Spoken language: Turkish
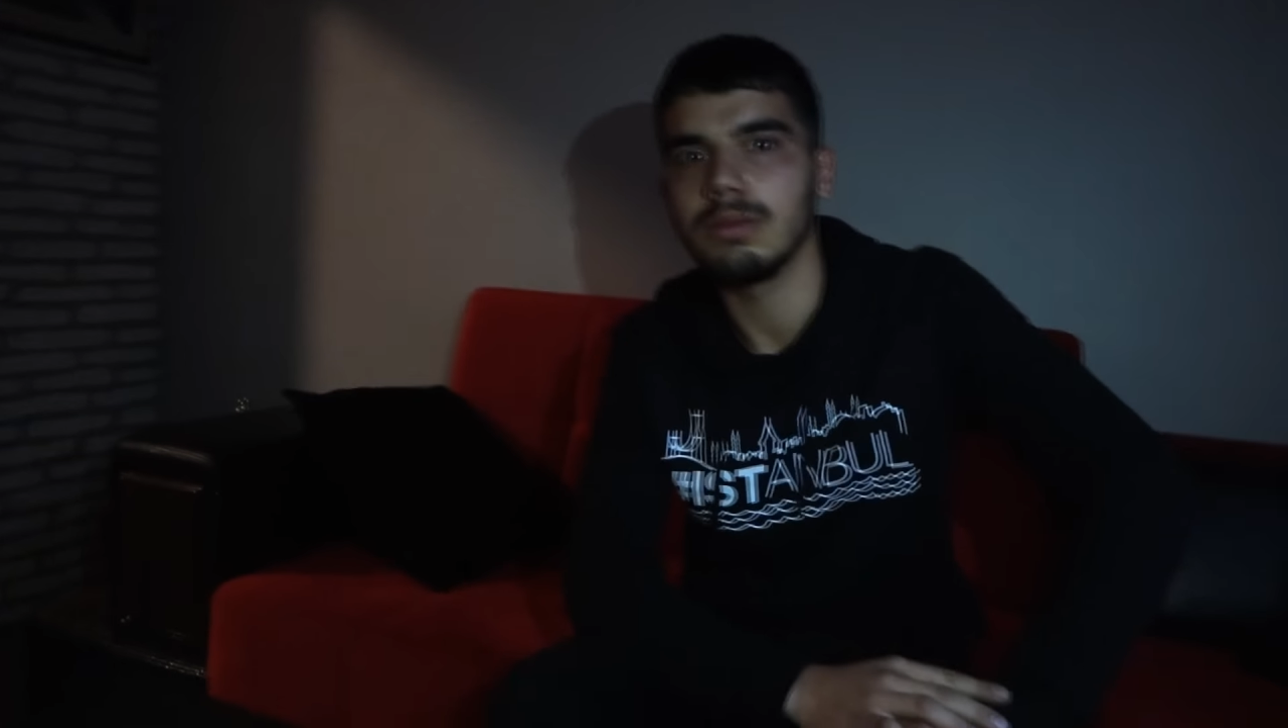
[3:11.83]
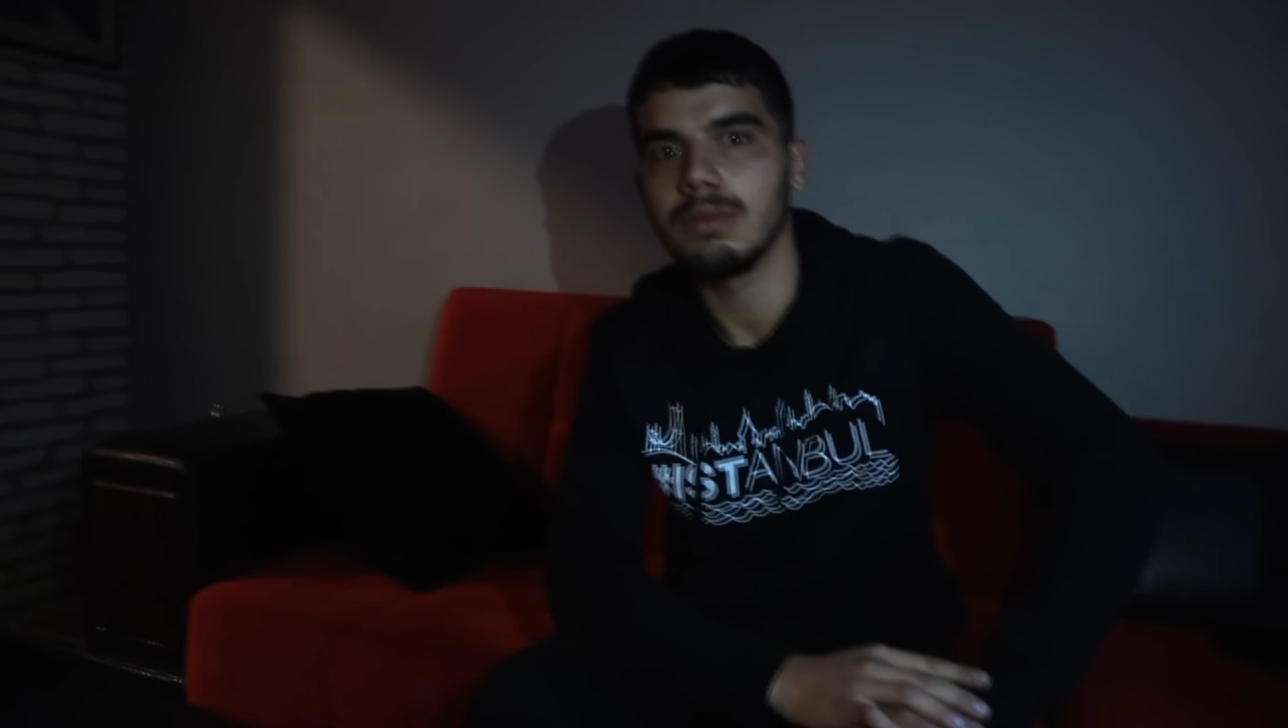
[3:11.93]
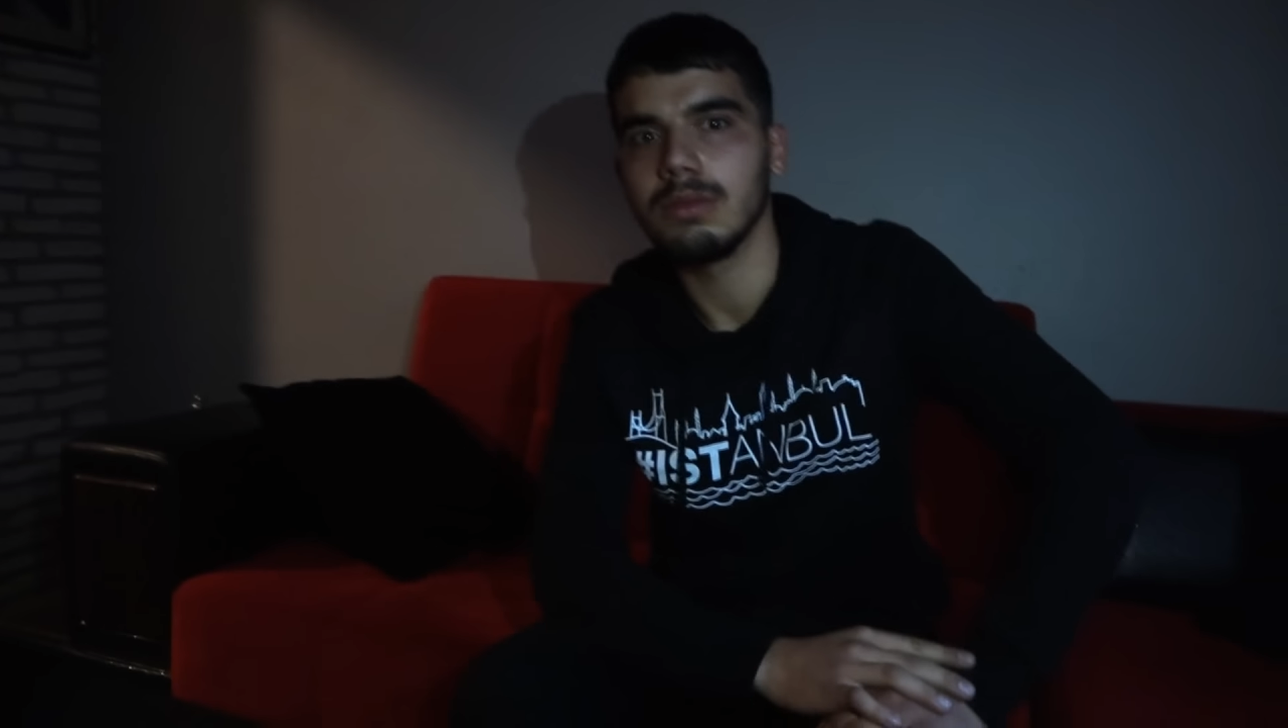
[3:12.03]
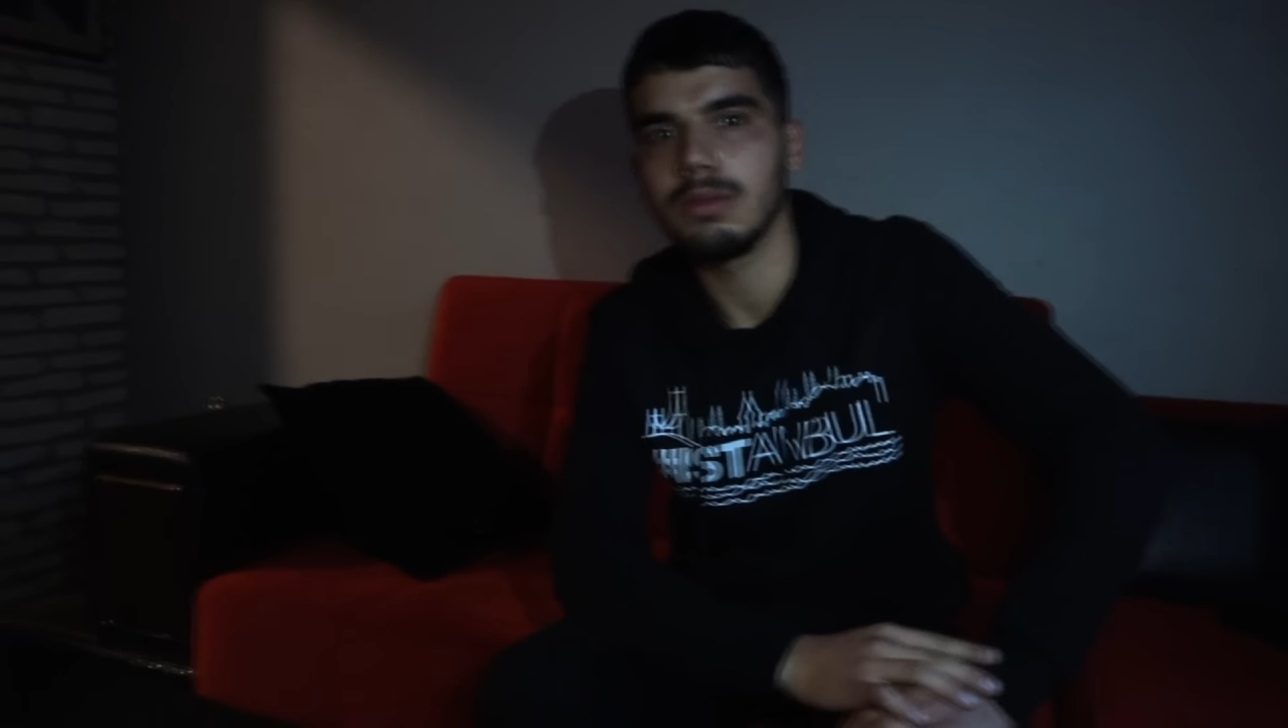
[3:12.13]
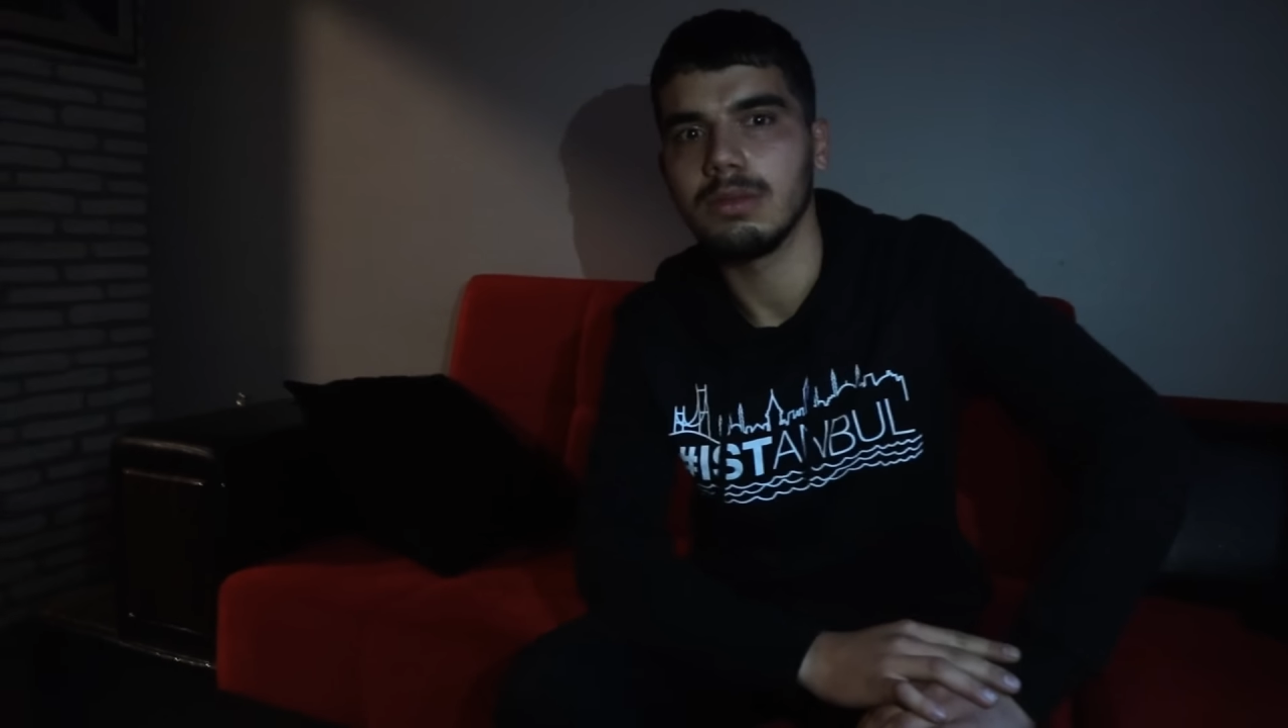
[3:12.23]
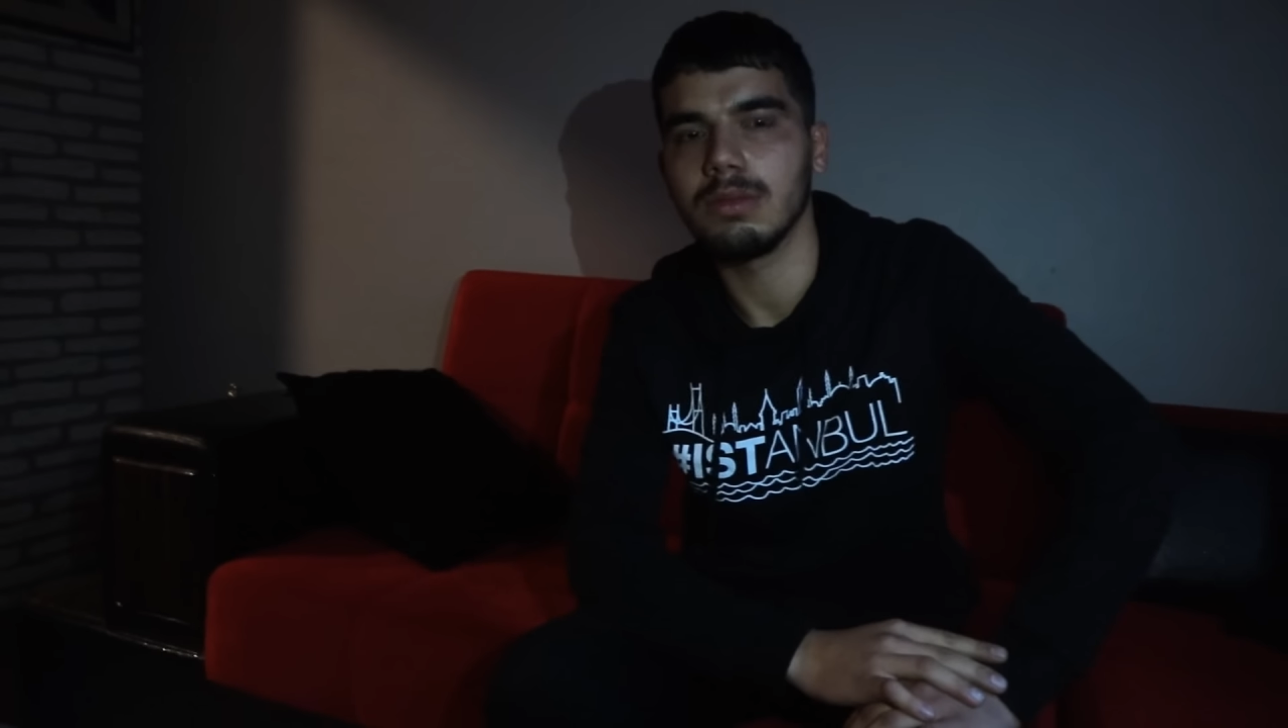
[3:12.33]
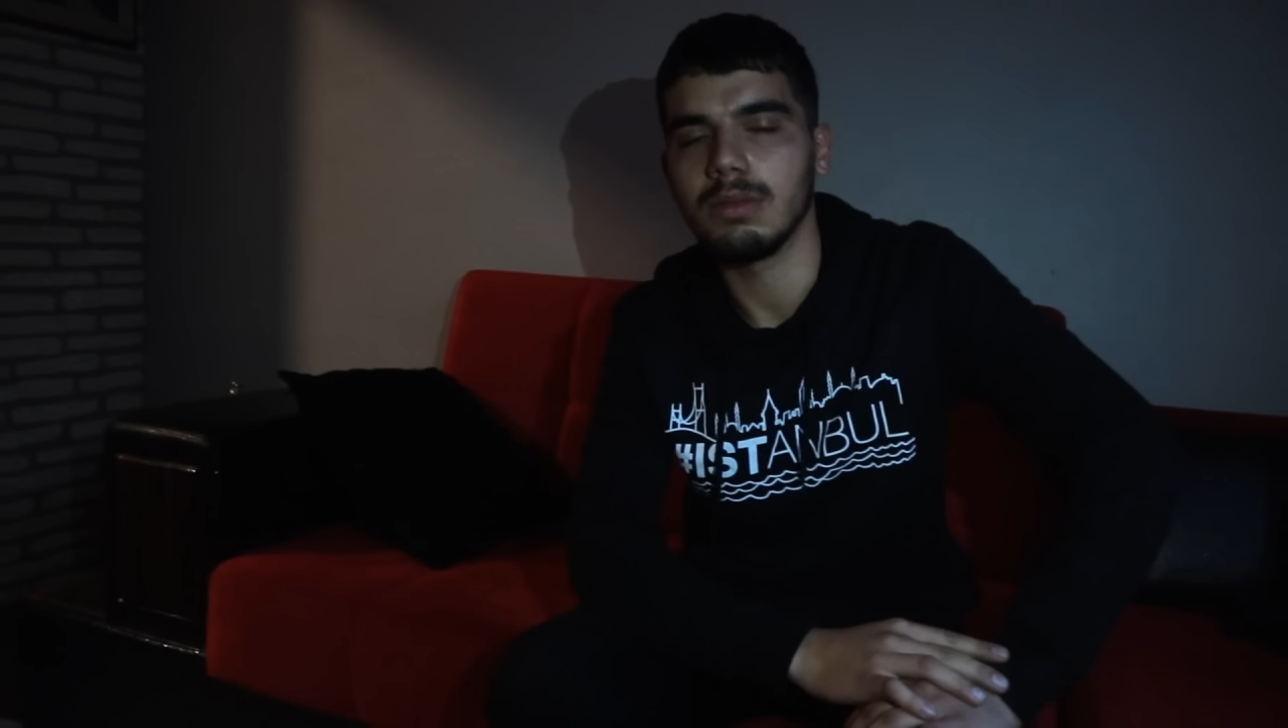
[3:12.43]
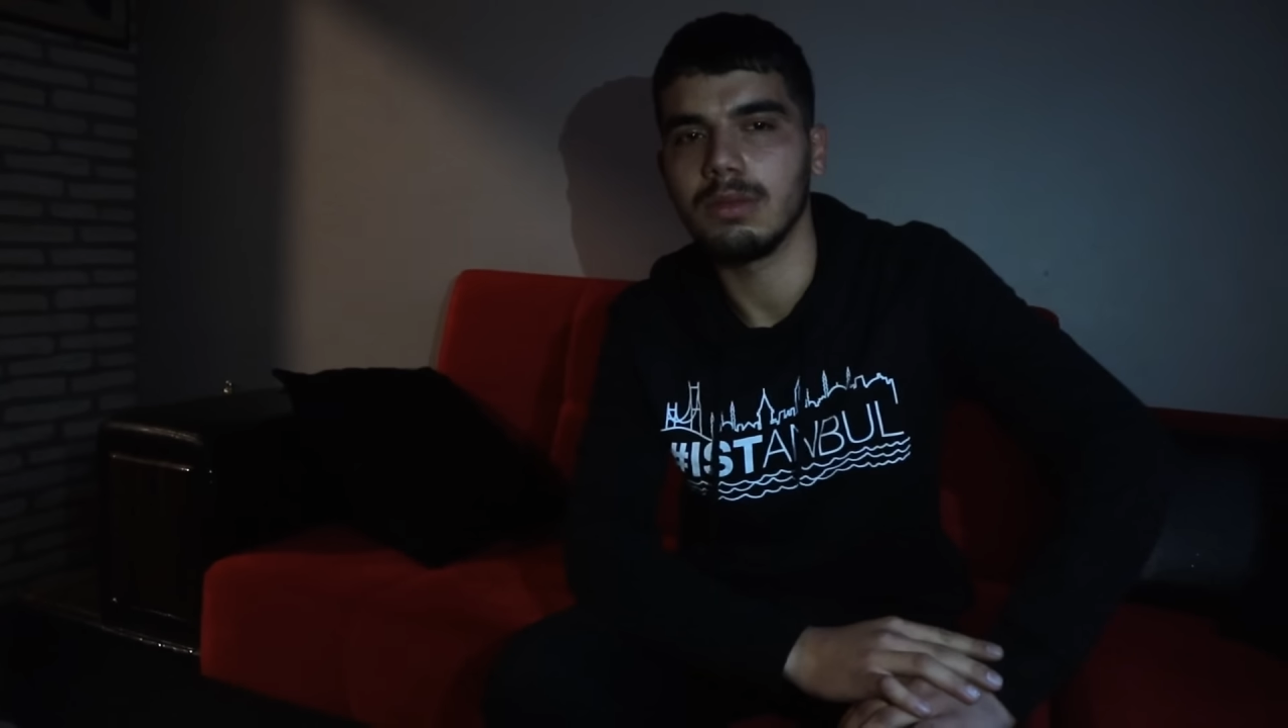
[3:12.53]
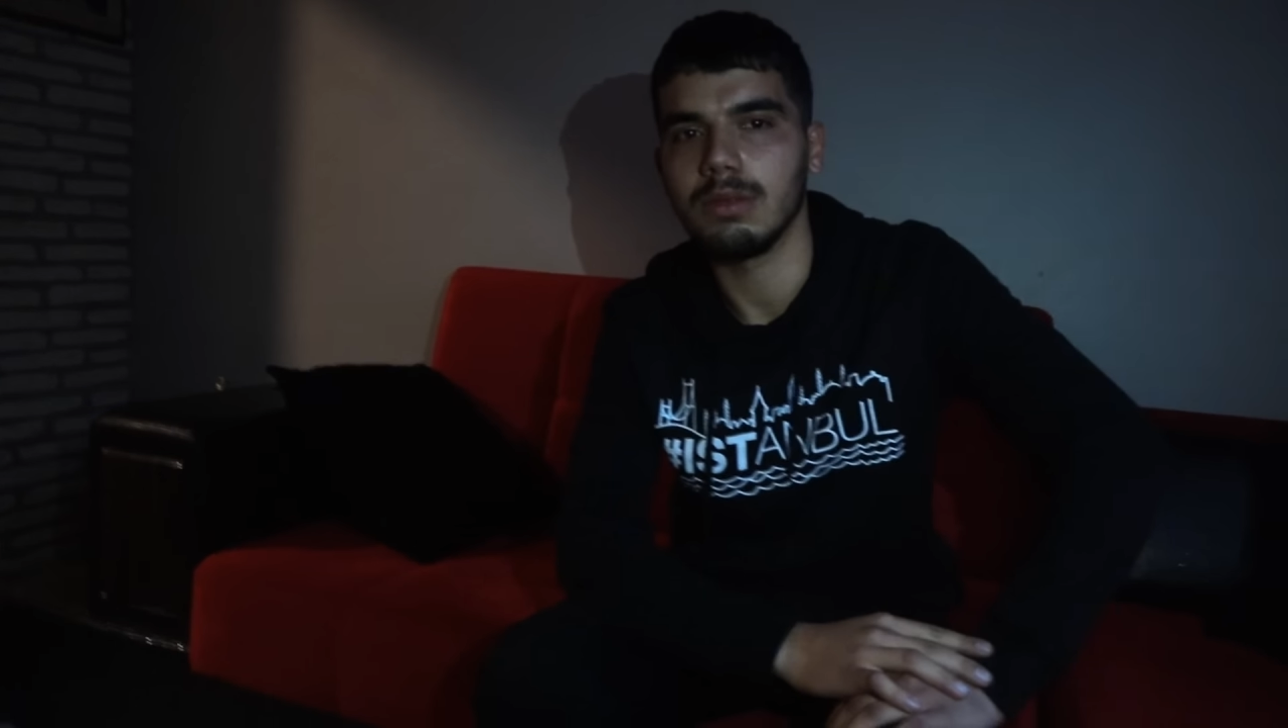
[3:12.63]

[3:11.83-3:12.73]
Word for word: kanka bir tane.